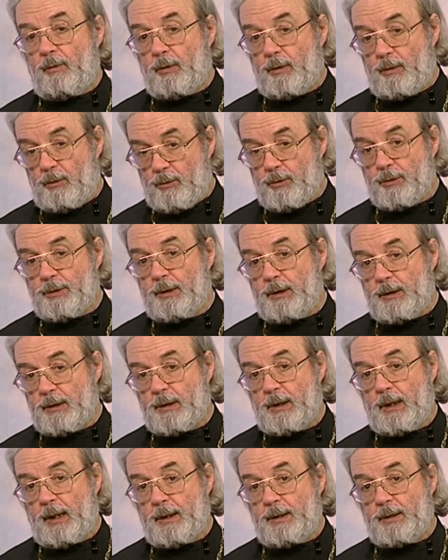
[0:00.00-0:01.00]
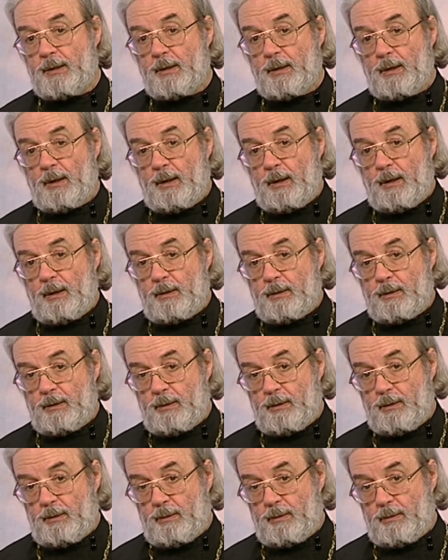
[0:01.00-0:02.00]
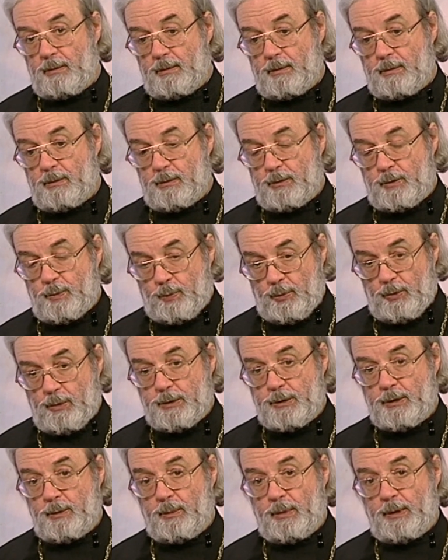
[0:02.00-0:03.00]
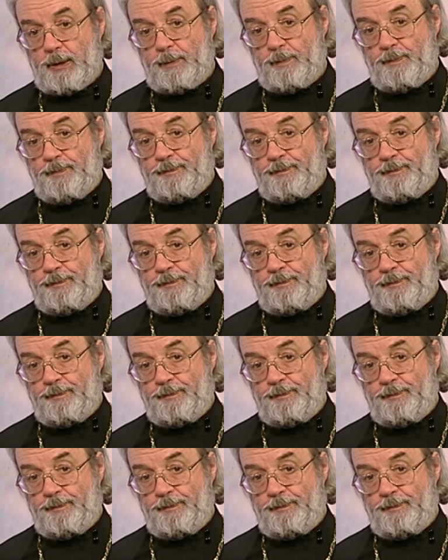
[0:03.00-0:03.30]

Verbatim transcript: Вот нужно искать э, способы